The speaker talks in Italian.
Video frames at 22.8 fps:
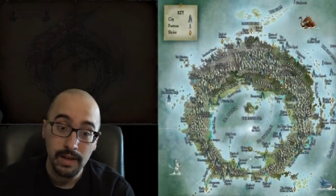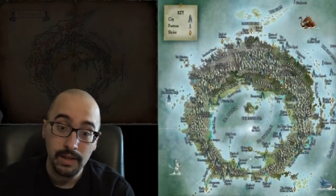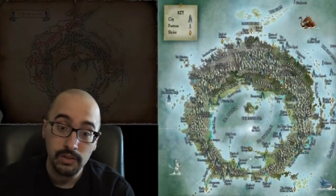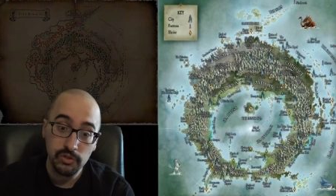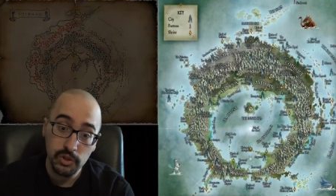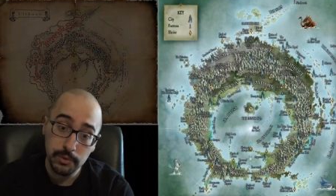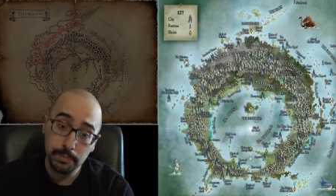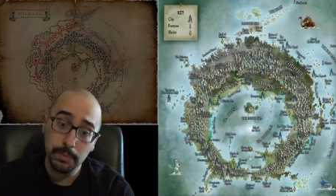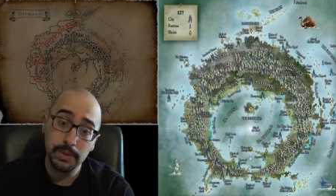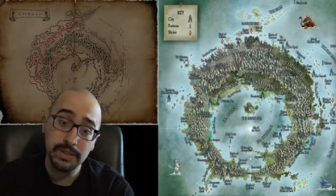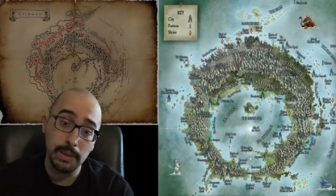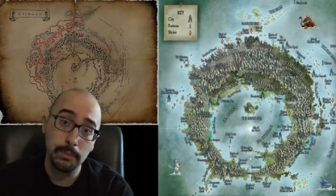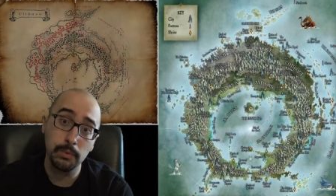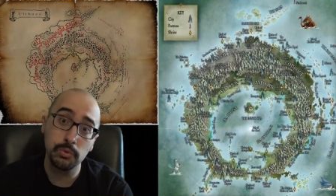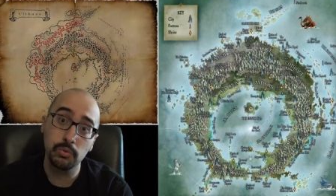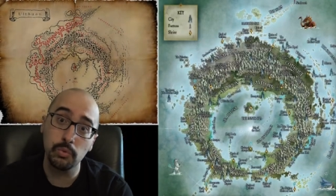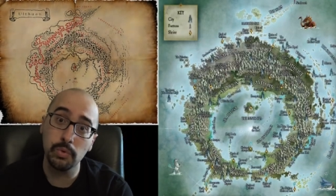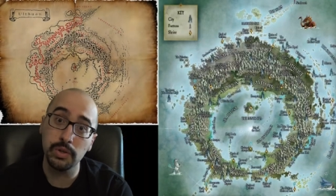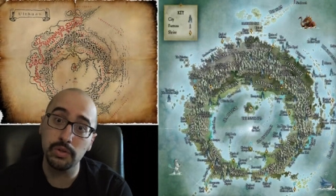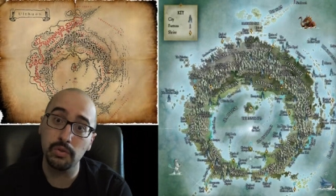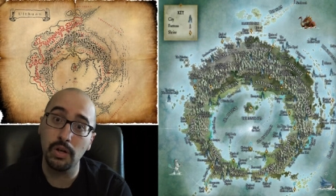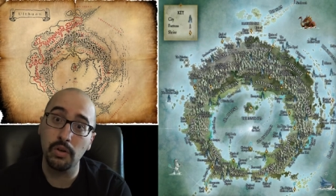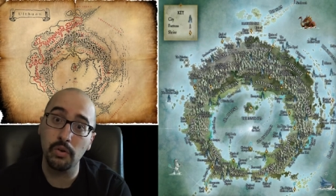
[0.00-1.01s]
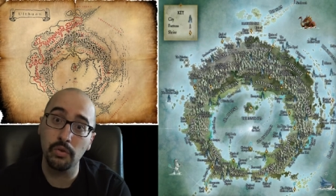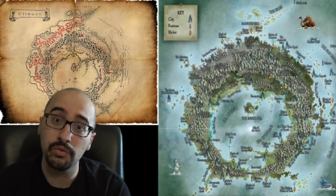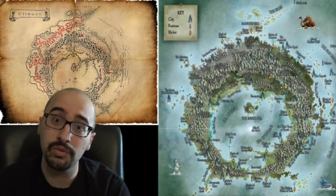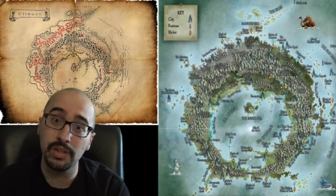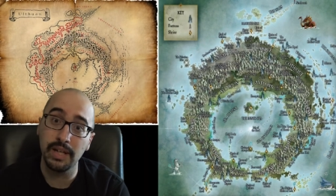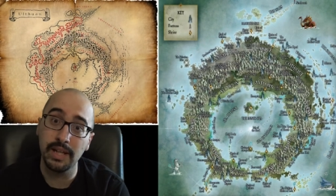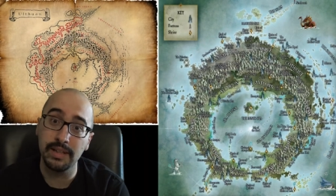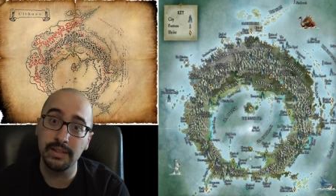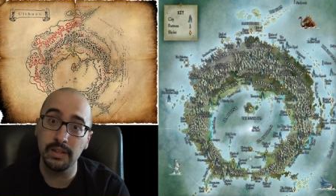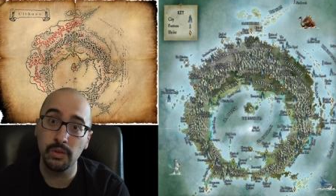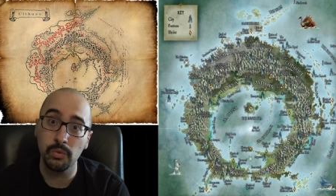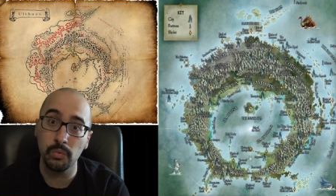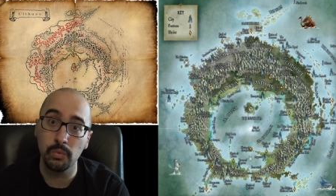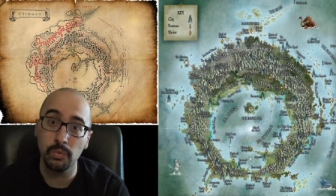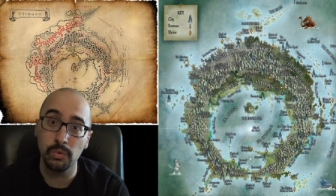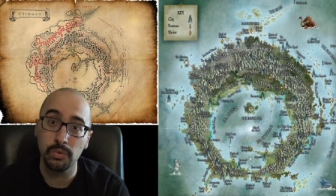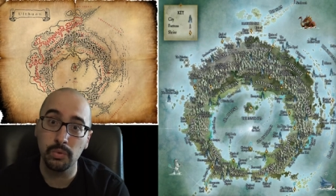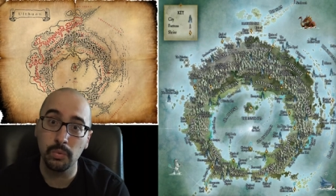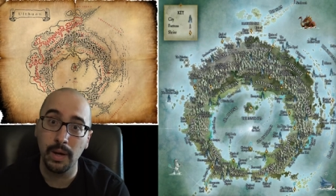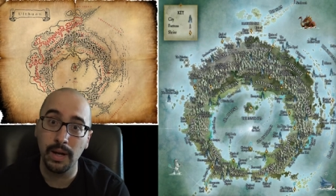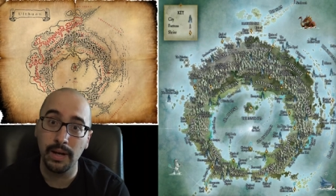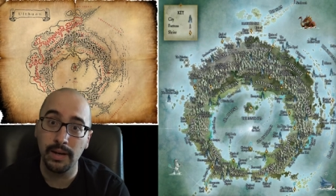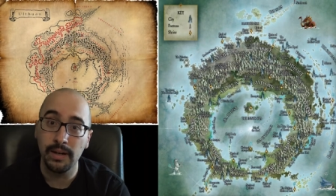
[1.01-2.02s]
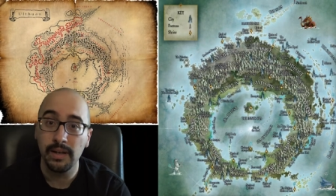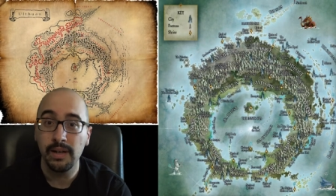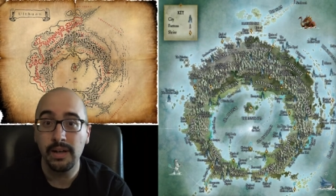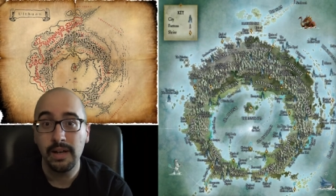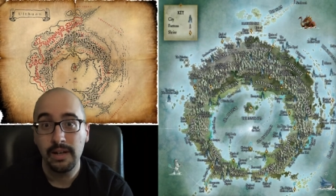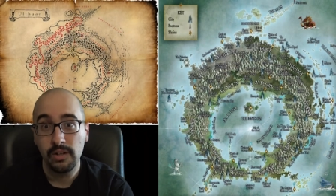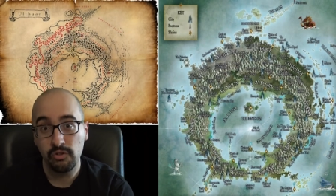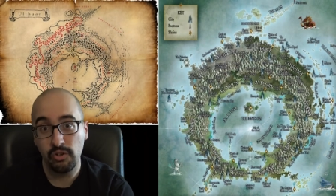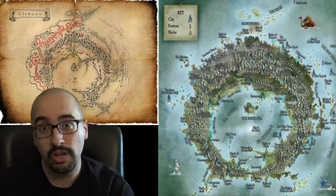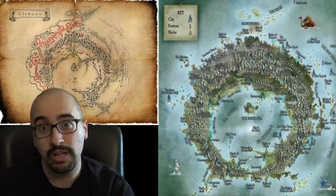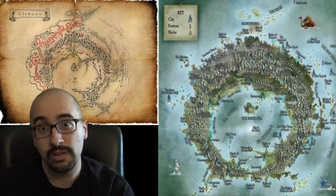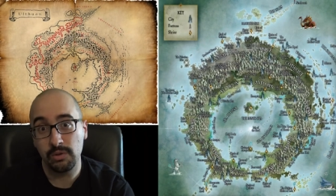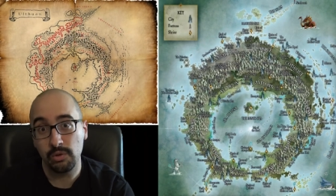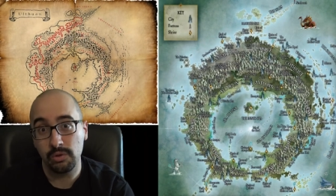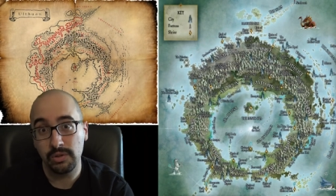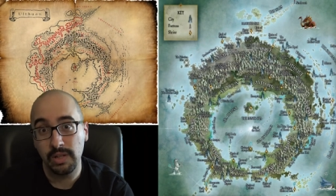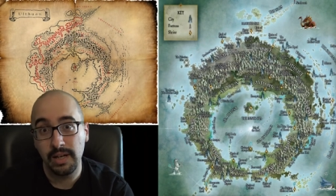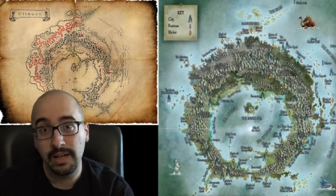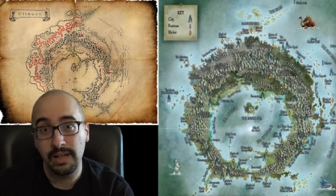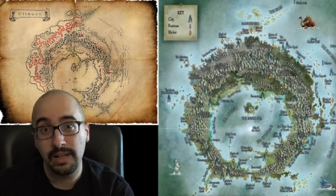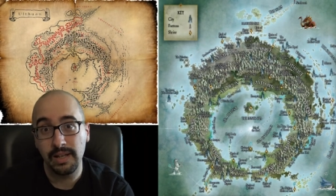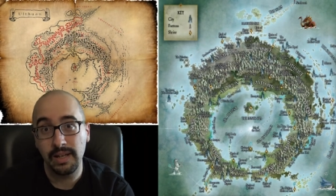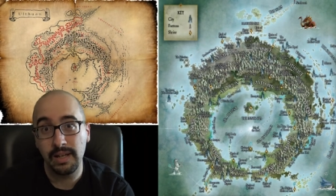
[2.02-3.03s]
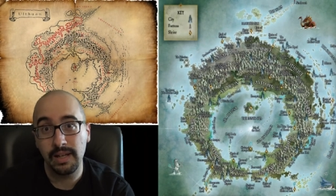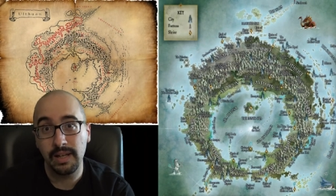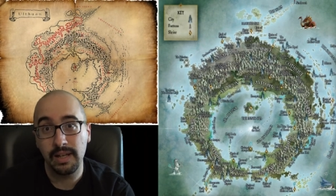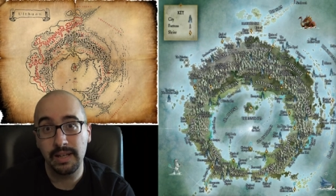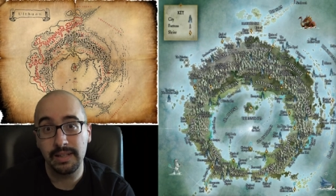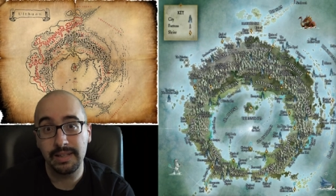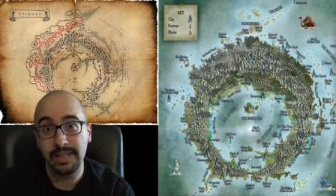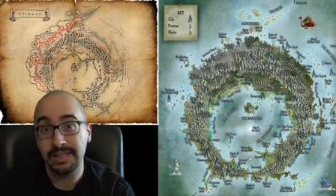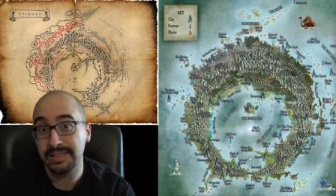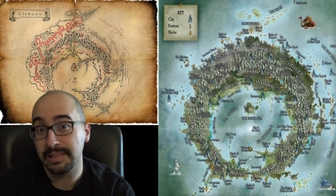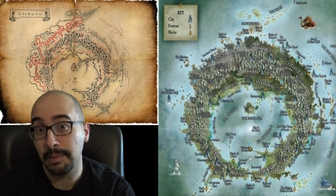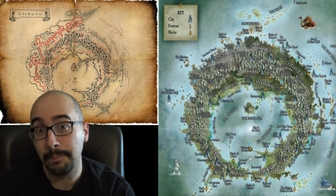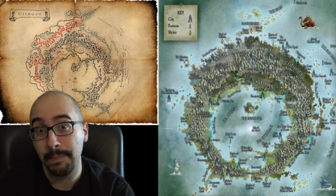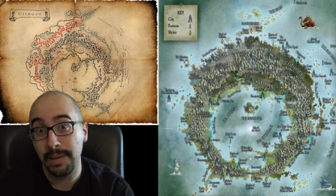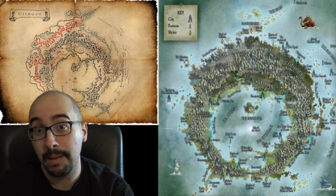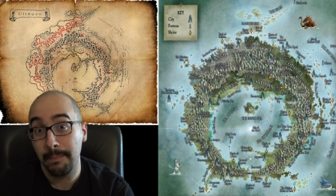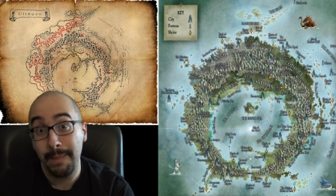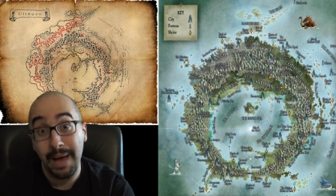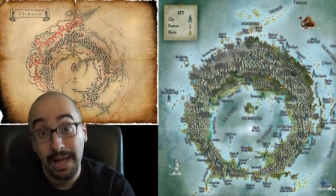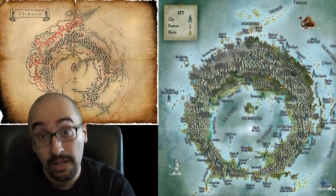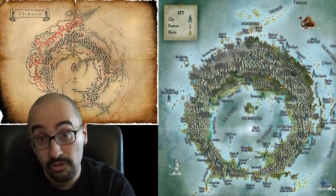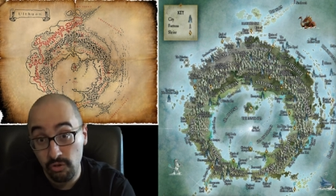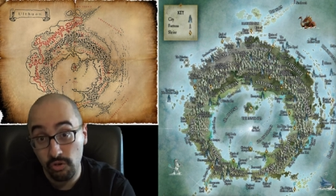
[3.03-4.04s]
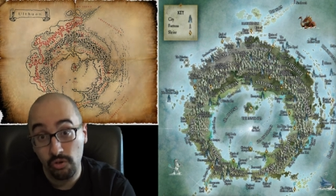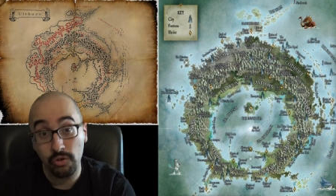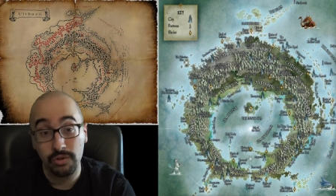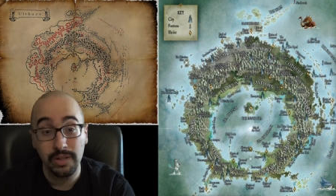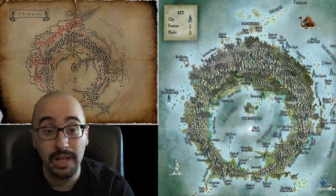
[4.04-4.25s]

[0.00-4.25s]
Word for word: Ci spostiamo sull'isola continente di Ultuan, centro del, del sapere magico